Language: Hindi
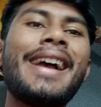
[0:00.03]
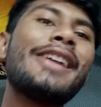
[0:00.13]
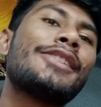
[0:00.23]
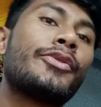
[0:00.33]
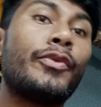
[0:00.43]

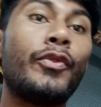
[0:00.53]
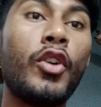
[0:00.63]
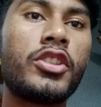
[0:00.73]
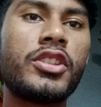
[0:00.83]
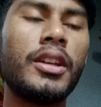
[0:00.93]

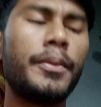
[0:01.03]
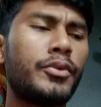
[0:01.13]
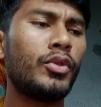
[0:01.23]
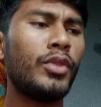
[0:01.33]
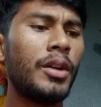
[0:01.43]
व्हाट्सएप
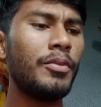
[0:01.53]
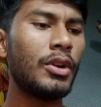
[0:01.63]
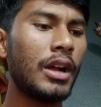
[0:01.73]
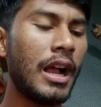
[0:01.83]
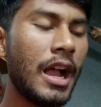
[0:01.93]
तो हम
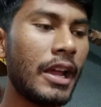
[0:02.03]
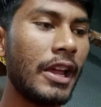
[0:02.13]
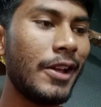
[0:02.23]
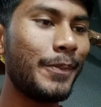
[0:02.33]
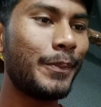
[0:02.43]
लोग आ
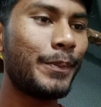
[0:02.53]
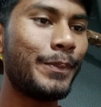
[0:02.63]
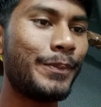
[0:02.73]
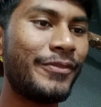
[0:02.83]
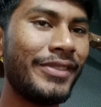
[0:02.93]
गए हैं
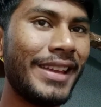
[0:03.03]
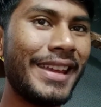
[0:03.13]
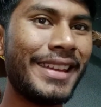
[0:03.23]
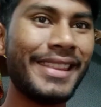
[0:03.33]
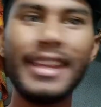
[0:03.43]

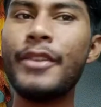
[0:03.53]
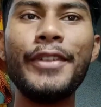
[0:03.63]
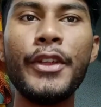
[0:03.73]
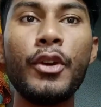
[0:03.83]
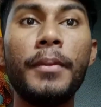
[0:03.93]
एक नई
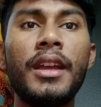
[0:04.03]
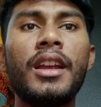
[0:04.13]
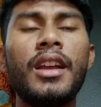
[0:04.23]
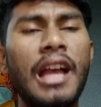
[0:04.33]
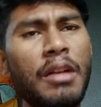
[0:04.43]
वीडियो में
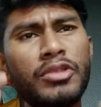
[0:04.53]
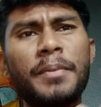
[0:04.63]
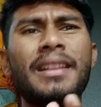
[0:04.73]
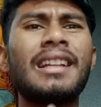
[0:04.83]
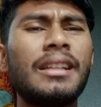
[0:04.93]
हाँ मुझे
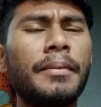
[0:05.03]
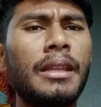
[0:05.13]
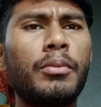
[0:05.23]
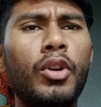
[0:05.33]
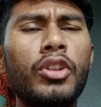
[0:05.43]
पता था
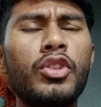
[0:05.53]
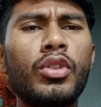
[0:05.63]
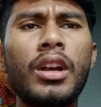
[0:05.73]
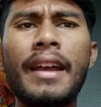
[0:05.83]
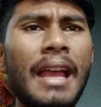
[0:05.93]
मैंने बहुत दिनों
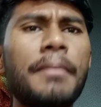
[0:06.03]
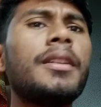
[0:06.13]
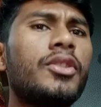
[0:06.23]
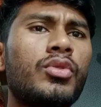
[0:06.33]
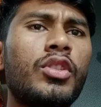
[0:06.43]
का गैप
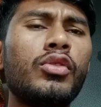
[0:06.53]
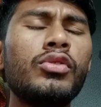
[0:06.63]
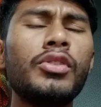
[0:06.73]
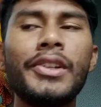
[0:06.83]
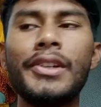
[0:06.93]
ले चुका हूँ
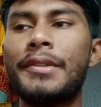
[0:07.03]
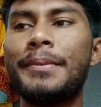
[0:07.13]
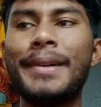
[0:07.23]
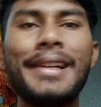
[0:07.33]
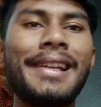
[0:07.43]

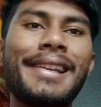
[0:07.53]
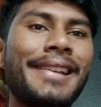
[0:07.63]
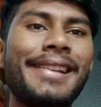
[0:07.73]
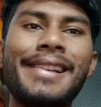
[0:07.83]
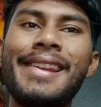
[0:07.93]
पर
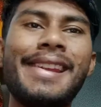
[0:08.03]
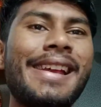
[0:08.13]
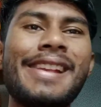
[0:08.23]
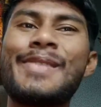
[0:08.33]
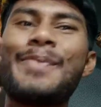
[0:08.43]
लेट्स